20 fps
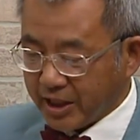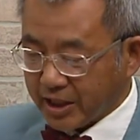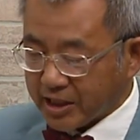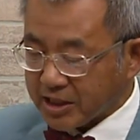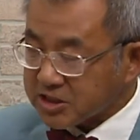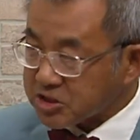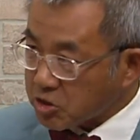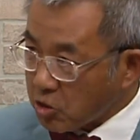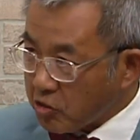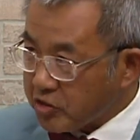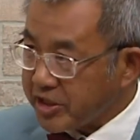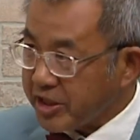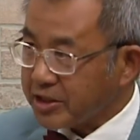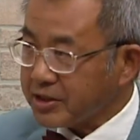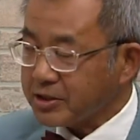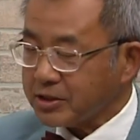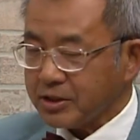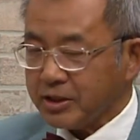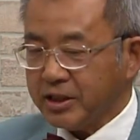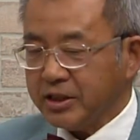
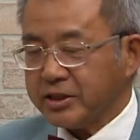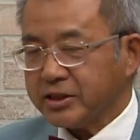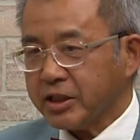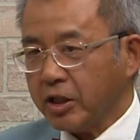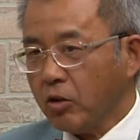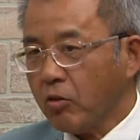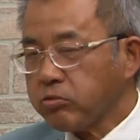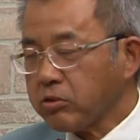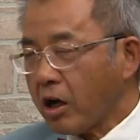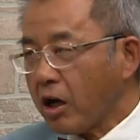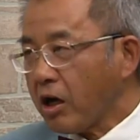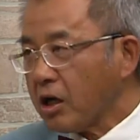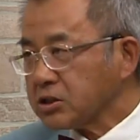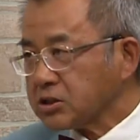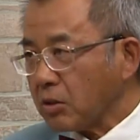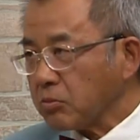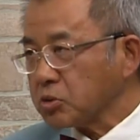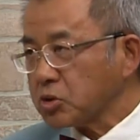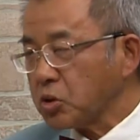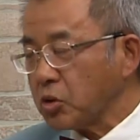custodian thì lúc đó
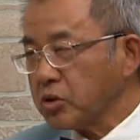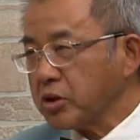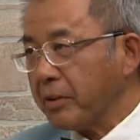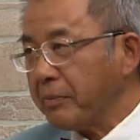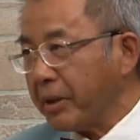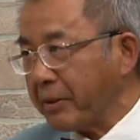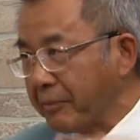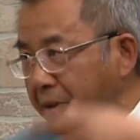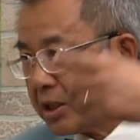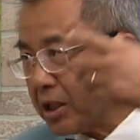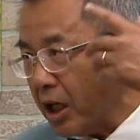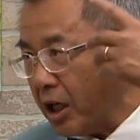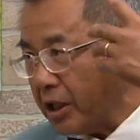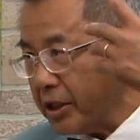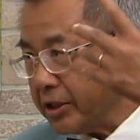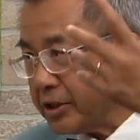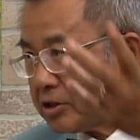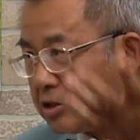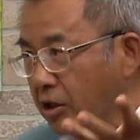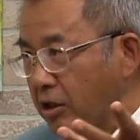xong xuôi rồi mình mới
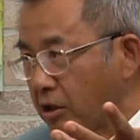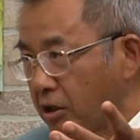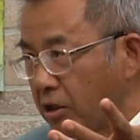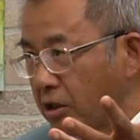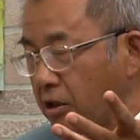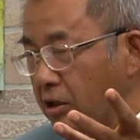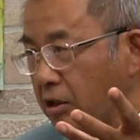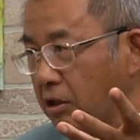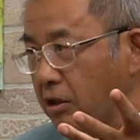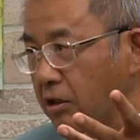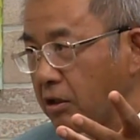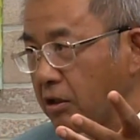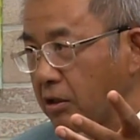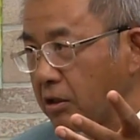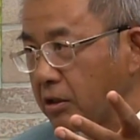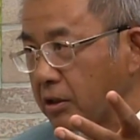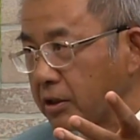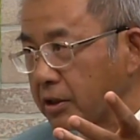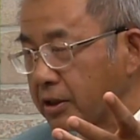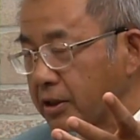gửi cho